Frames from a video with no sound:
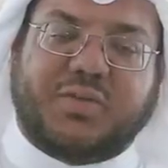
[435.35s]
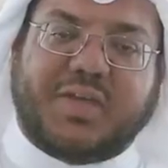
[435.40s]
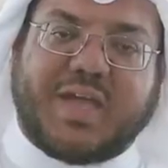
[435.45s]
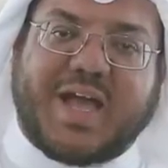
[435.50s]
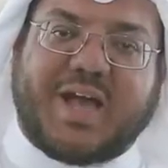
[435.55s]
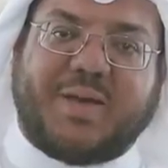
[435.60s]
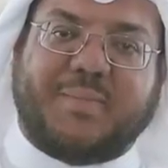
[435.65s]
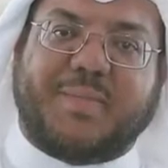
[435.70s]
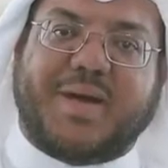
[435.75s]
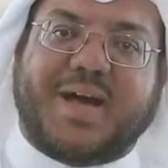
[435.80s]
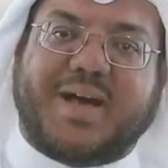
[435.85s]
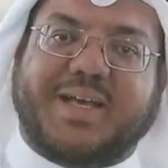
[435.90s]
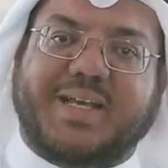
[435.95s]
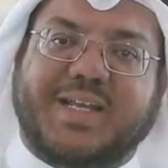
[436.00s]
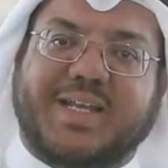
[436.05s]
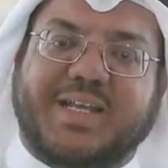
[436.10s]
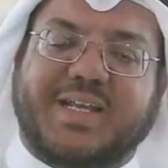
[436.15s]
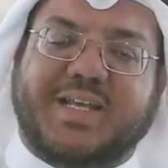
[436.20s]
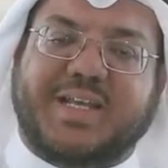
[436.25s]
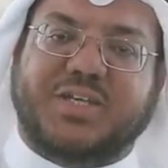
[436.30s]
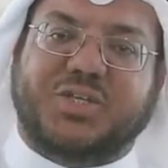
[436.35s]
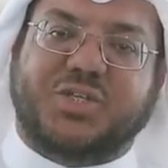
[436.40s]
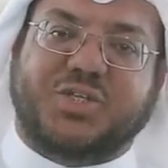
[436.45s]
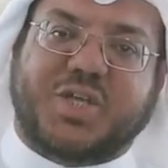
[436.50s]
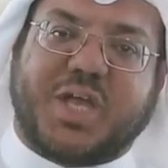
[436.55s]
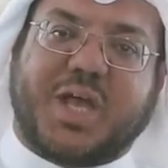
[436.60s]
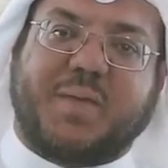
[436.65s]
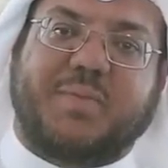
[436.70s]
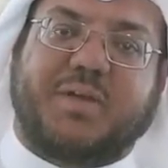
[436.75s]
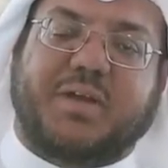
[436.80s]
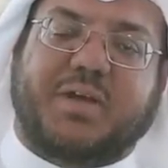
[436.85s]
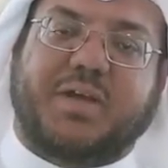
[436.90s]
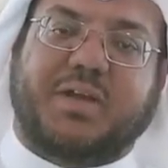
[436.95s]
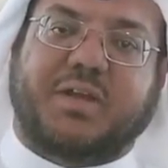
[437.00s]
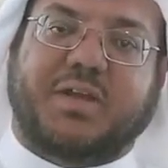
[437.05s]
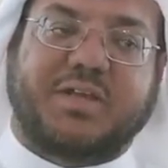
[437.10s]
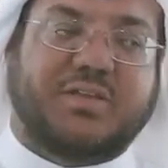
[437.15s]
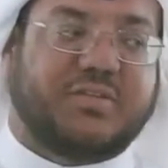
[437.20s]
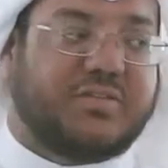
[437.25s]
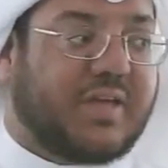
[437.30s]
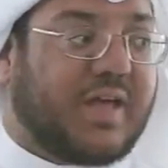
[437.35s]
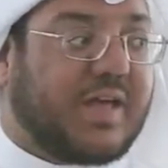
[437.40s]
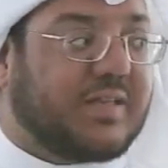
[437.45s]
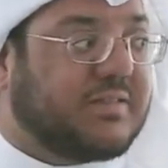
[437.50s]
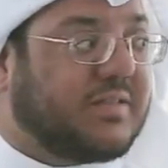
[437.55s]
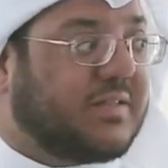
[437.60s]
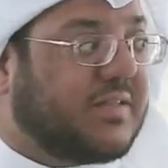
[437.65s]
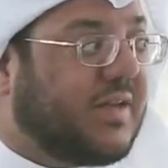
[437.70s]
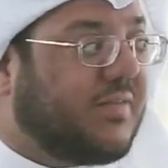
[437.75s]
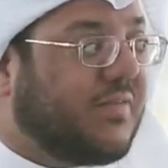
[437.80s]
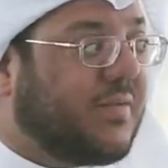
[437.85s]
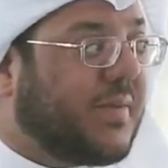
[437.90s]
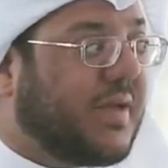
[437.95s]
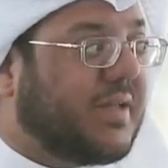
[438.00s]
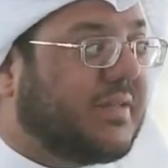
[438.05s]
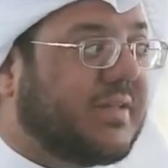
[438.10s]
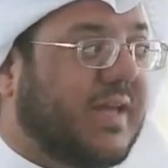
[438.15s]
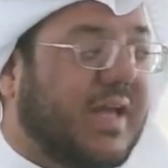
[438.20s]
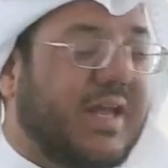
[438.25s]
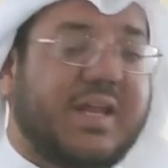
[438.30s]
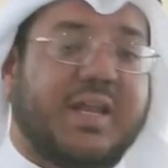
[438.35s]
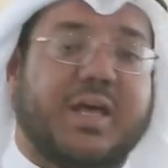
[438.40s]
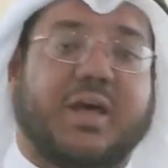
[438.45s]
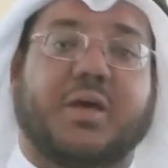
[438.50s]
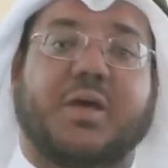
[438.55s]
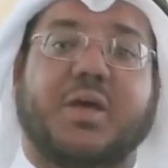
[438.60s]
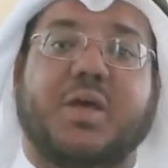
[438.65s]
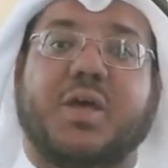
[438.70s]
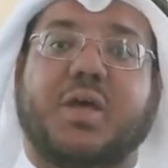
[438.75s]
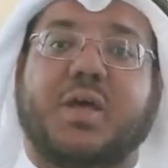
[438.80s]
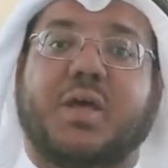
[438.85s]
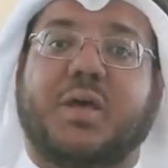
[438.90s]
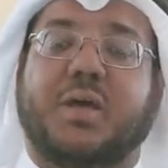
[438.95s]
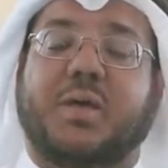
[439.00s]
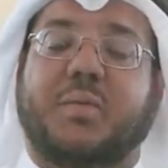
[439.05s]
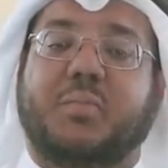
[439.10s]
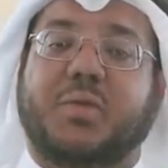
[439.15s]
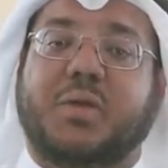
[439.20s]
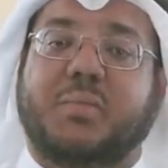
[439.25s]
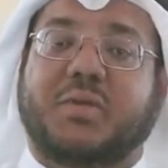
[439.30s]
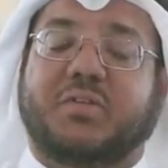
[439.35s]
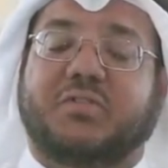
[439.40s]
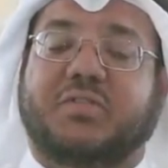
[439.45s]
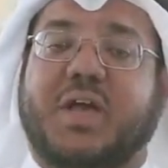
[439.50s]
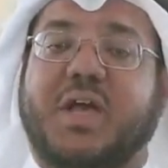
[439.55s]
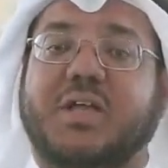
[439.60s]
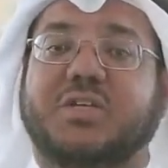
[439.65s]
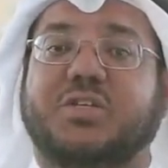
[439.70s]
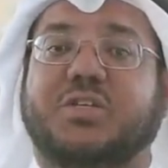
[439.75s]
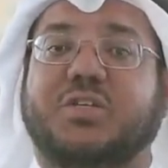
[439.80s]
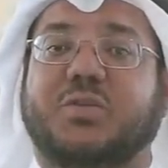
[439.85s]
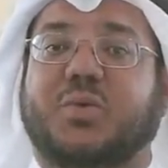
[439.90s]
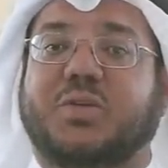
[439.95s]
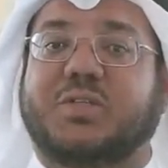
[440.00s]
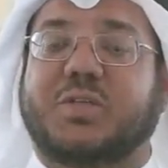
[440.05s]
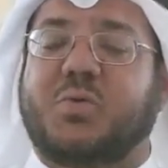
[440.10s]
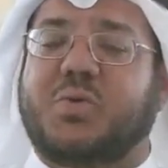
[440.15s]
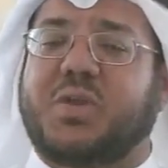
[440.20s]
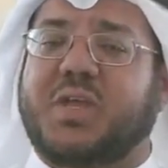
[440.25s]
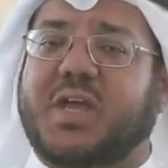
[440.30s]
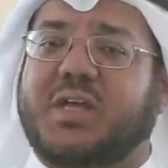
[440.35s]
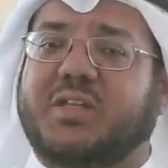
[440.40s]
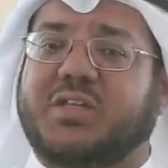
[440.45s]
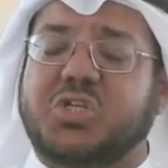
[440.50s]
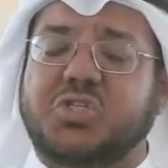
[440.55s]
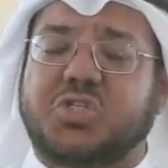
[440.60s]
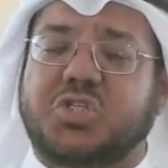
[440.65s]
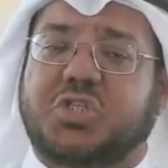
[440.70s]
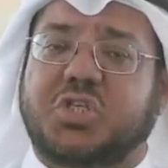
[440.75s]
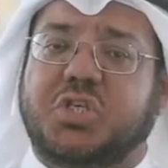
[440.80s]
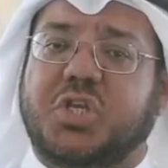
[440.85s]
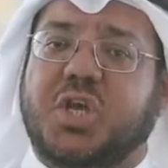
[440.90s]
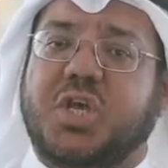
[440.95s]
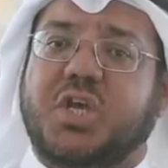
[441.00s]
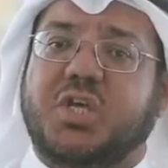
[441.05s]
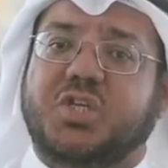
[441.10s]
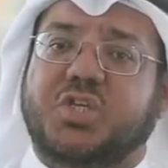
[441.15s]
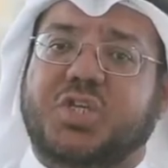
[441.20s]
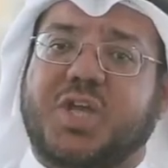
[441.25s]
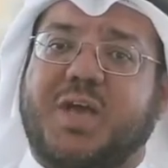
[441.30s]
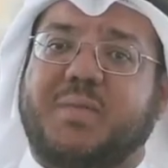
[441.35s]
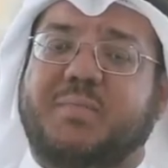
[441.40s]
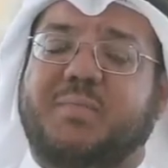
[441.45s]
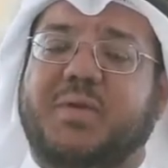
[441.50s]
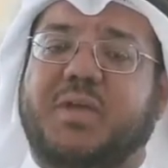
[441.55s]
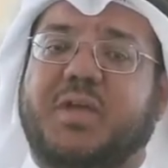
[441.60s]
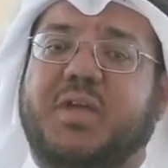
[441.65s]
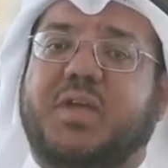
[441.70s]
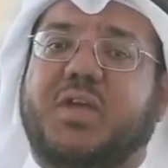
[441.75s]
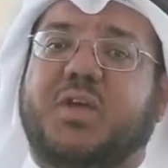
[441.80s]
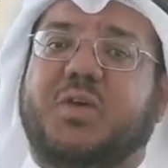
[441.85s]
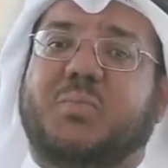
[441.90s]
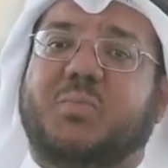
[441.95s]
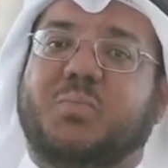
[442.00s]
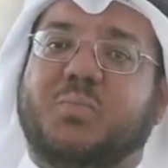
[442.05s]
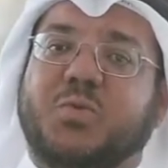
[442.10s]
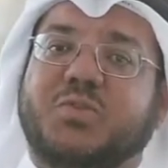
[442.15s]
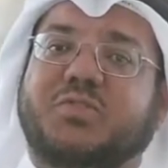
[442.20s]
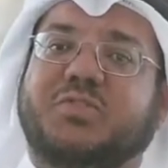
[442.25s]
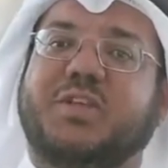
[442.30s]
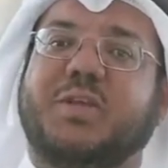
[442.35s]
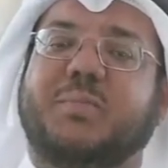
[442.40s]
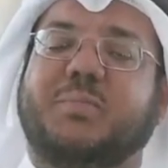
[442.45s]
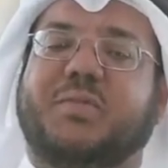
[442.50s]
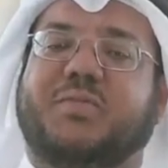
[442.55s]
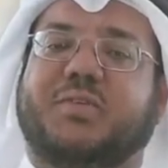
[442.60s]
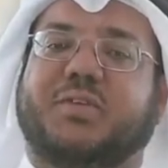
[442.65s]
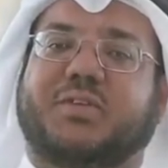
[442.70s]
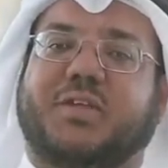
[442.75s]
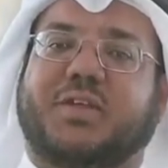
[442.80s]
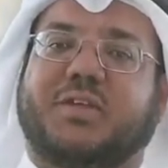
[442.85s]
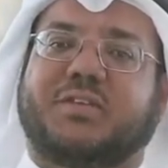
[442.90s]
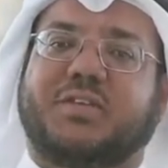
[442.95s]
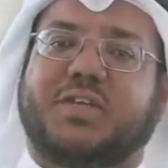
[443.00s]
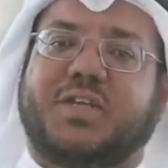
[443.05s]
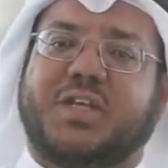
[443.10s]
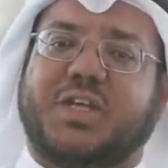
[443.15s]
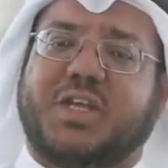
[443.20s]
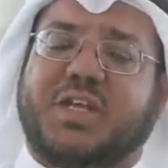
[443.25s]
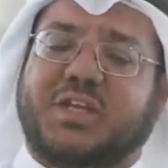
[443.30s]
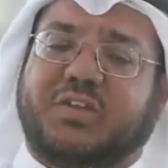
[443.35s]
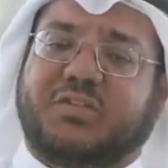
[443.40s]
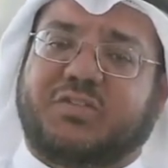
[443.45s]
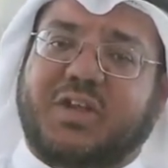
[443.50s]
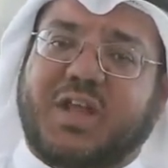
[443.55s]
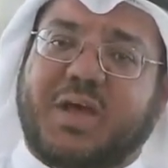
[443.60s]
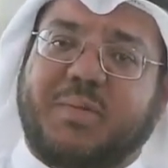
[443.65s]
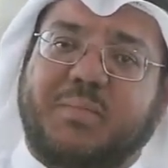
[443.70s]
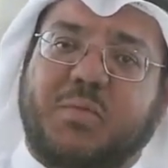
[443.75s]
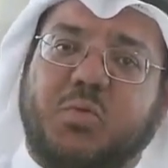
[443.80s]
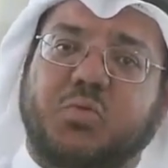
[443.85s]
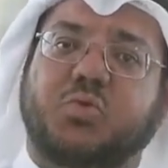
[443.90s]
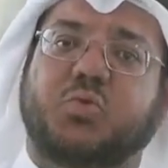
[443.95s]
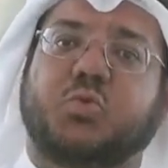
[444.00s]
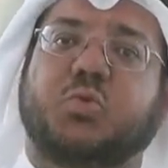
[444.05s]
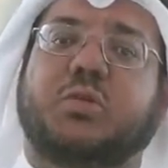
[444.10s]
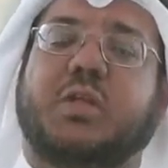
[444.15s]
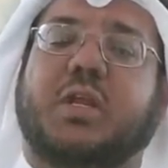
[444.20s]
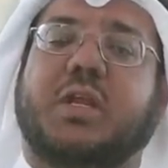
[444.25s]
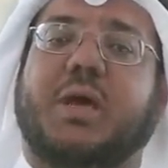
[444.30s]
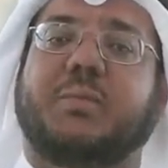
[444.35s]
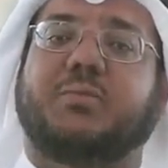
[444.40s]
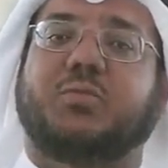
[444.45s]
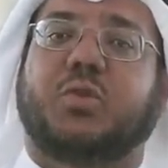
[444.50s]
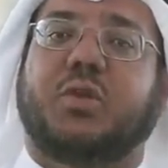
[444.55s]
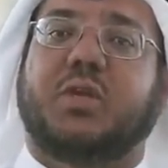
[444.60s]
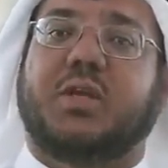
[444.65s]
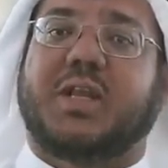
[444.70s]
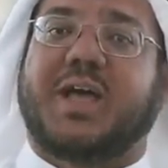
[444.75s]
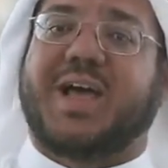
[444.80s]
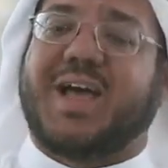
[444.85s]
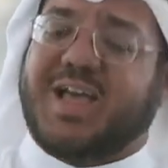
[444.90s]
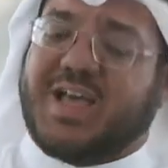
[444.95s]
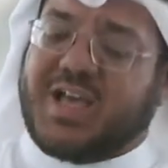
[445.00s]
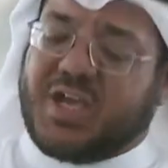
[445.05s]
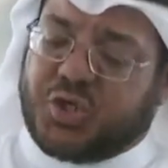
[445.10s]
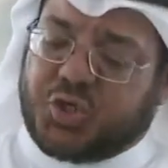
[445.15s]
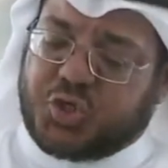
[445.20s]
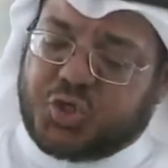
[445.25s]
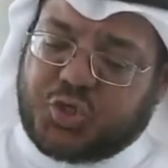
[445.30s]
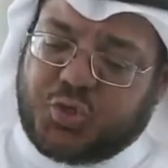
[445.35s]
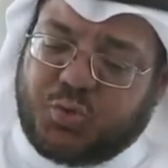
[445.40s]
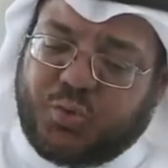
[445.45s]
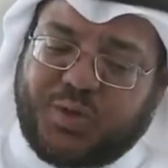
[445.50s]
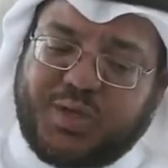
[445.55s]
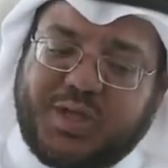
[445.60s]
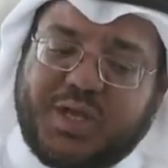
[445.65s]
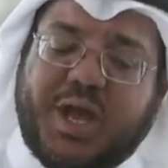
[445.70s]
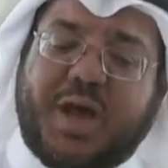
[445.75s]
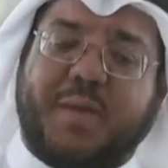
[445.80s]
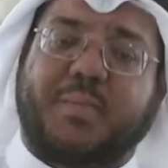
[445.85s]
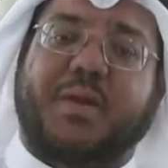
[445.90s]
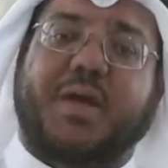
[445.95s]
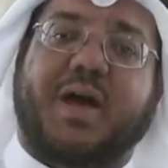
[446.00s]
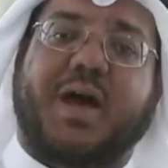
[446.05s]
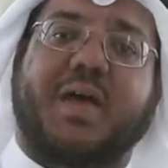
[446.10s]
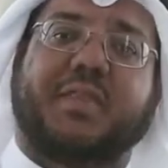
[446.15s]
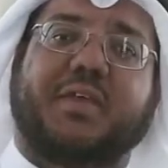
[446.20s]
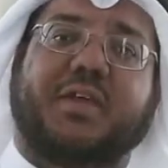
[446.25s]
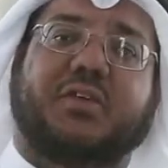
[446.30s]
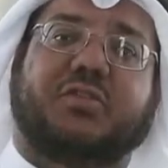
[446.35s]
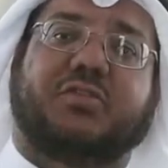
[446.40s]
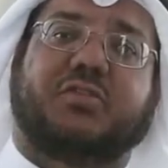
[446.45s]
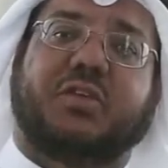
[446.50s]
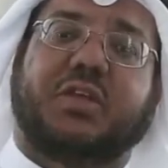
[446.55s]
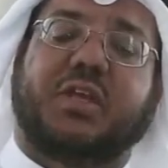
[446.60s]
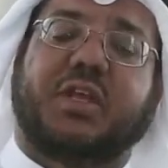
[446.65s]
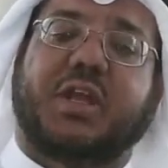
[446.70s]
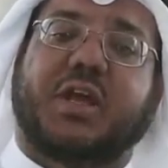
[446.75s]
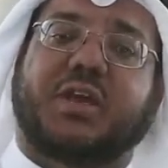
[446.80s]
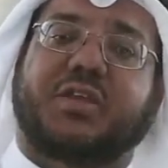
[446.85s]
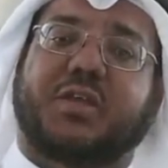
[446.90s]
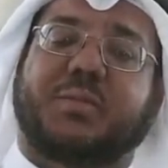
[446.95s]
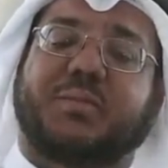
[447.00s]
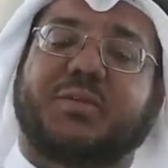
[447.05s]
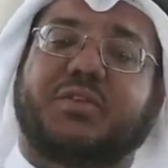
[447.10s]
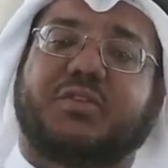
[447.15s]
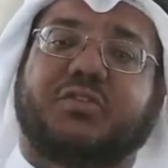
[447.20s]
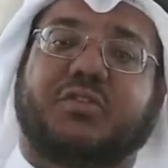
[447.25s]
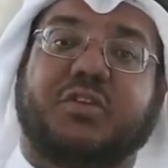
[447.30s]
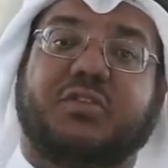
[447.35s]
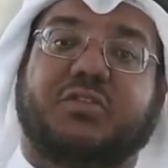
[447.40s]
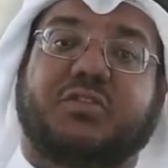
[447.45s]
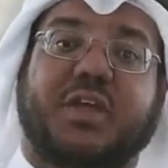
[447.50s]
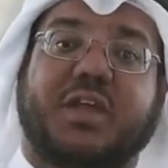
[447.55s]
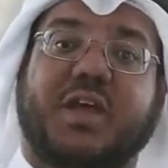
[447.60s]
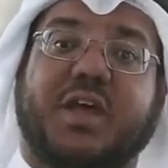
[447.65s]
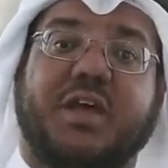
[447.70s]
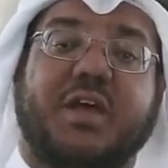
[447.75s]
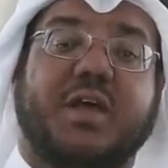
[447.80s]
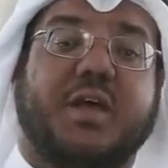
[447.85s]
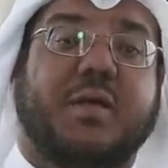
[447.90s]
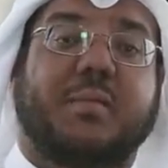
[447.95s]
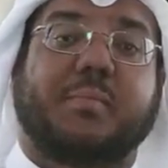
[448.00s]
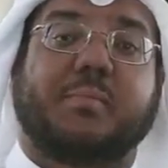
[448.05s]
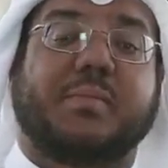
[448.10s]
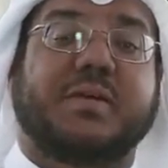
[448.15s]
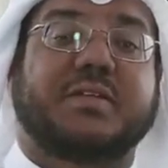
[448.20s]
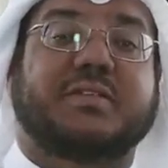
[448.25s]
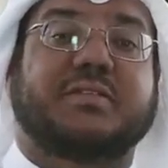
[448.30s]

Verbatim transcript: في أعماق الشعب القرقيزي خاصة فيما يتعلق آه، بالمساجد ودورها تجد شعب مسلم بفطرته الإسلام موجود الحمد لله شيوعية عبر هذه السنين أكثر من تسعين سنة ما